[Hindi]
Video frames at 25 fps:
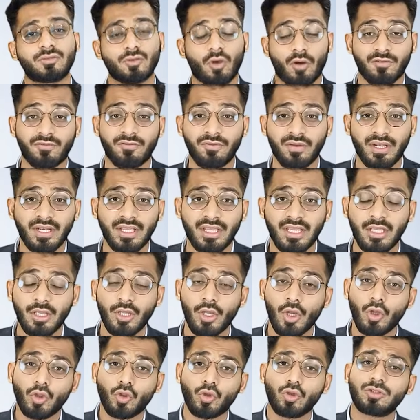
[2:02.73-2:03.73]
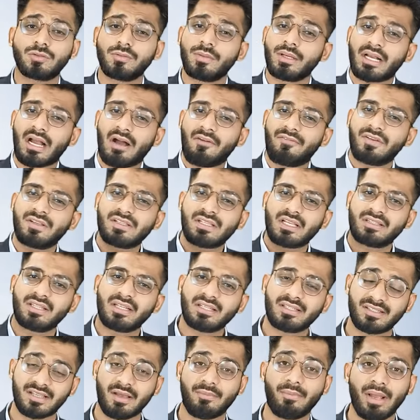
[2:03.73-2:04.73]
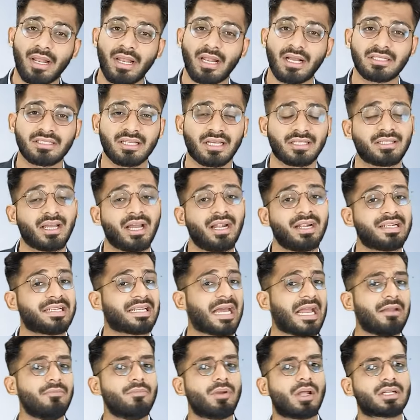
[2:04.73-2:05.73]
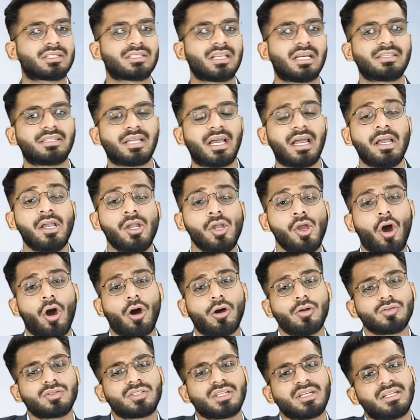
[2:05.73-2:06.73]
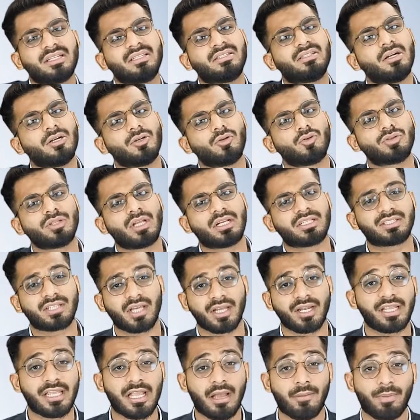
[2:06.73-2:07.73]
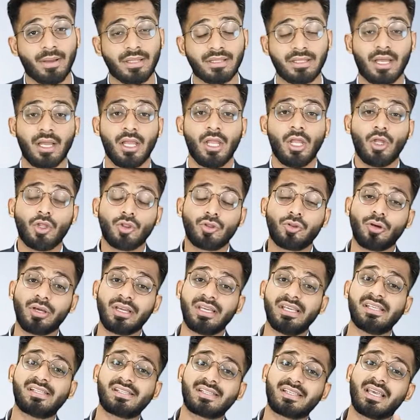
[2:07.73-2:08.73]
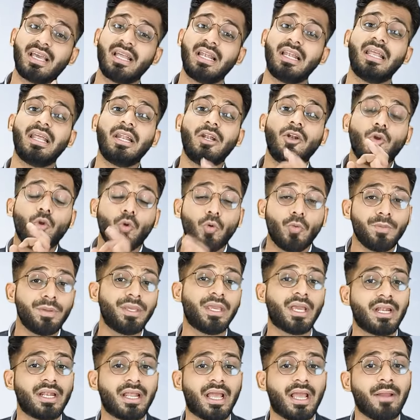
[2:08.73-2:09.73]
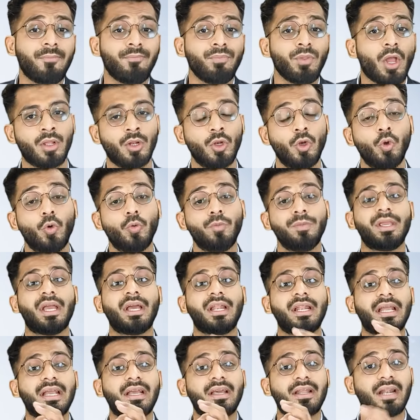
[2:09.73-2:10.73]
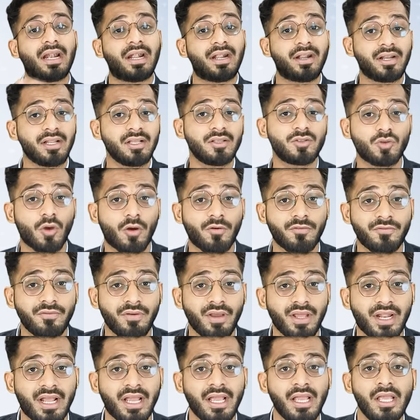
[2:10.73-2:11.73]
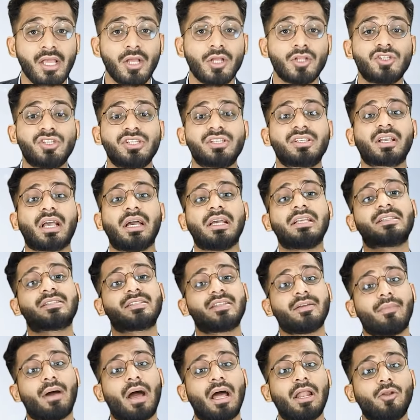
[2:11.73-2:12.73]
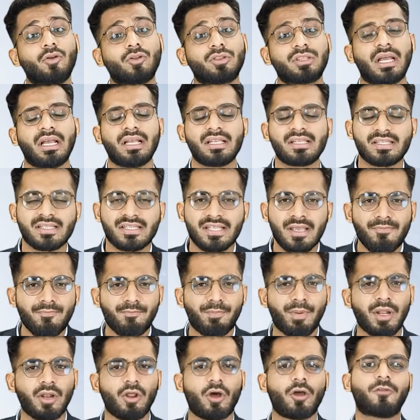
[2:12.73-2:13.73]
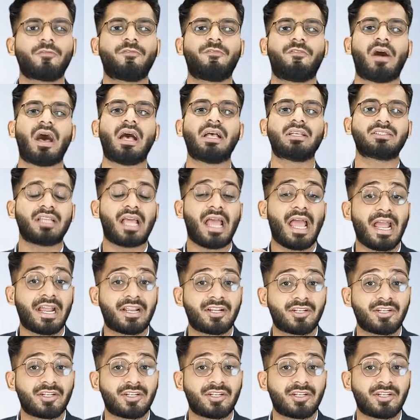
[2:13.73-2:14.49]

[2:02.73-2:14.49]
सॉफ्टवेयर की तो उसमें काफ़ी काफ़ी ज़्यादा समय लग जाता है टाइम लग जाता है और उसका रिजल्ट उतना अच्छा नहीं आ पाता तो इसके लिए लूमियन है लूमियन एक रेंडरिंग सॉफ्टवेयर है जिसका इस्तेमाल होता है सिंपल और फास्ट